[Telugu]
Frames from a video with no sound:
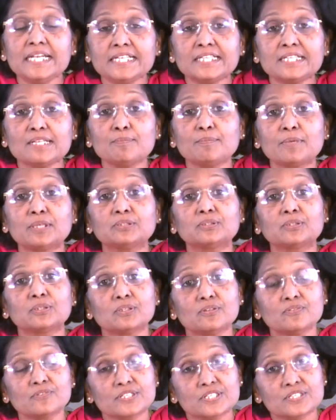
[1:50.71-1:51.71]

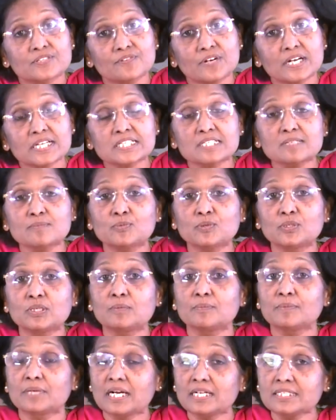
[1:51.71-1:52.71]
నీతిమంతులు విశ్వాస
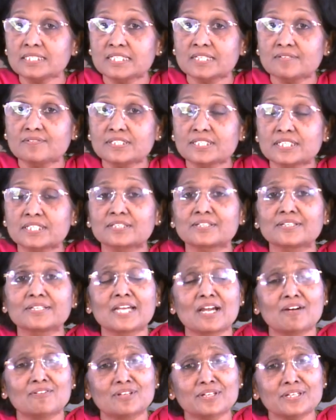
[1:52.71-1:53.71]
మూలంగా జీవించేదారు
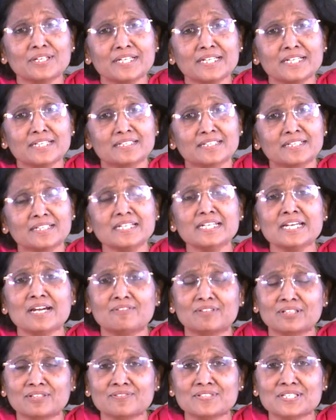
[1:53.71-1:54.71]
ఎవరు నీతి
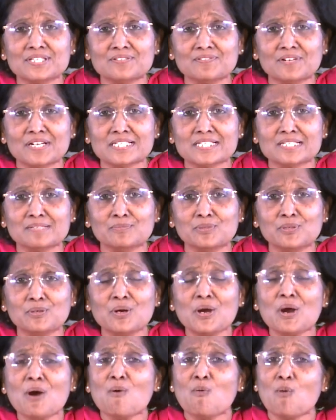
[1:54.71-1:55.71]
ఎవరు విశ్వాసము
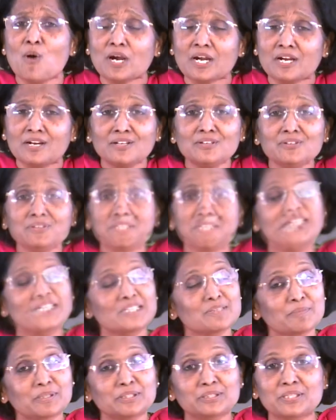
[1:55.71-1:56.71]
ఒక్కళ్ళు
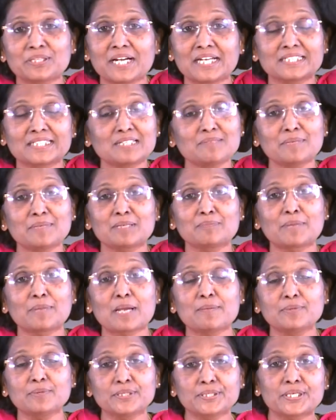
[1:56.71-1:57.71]
నీతిమంతులు కాదని మనం
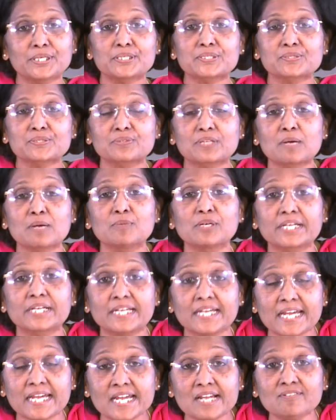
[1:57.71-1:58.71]
బైబిల్లో నేర్చుకున్నాము
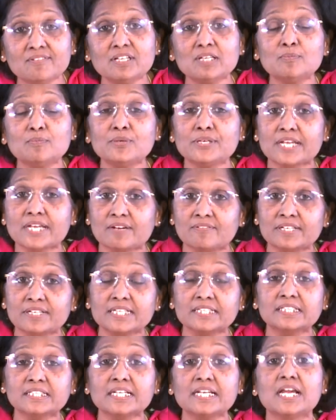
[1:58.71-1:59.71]
కేవలము
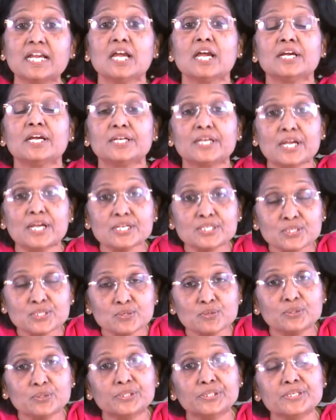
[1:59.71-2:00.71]
ఎవరైతే
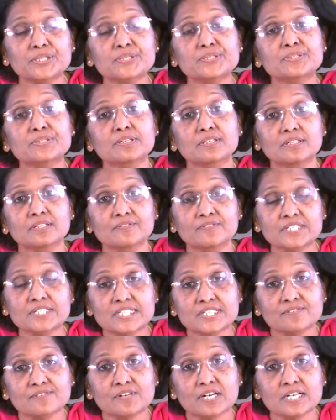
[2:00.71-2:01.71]
యేసు క్రీస్తు
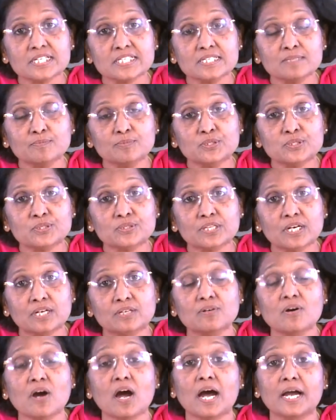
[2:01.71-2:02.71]
విశ్వాసం
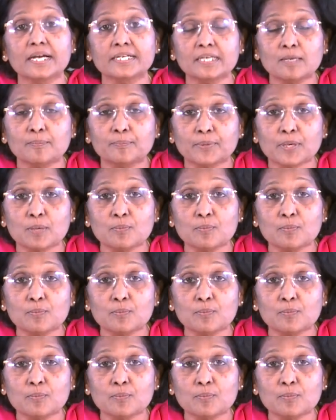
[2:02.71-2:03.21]
ఉంచుతారో ఆయన